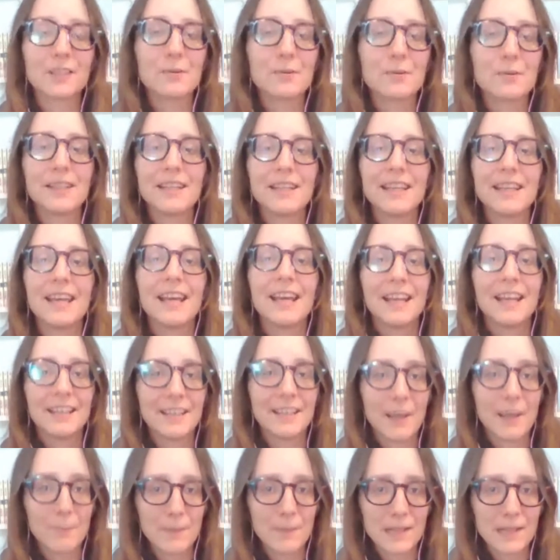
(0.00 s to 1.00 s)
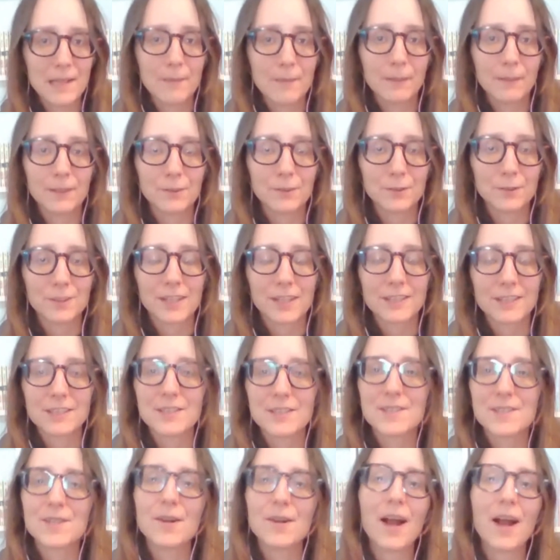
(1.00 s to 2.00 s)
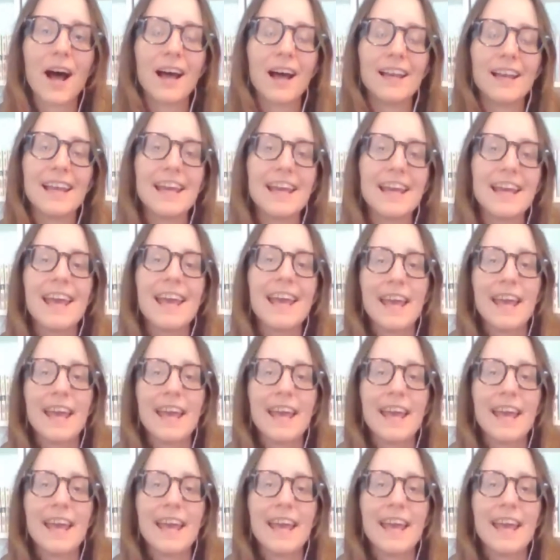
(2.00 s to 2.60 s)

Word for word: quindi di abbigliamento tradizionale